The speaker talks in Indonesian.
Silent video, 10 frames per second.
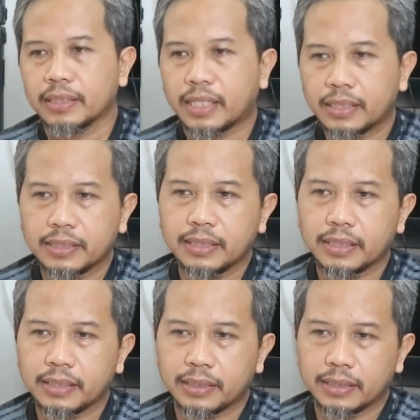Karena
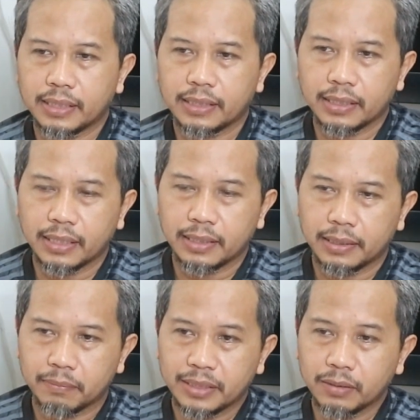ini ternyata
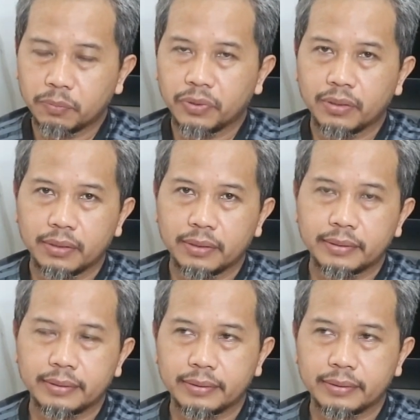ya meskipun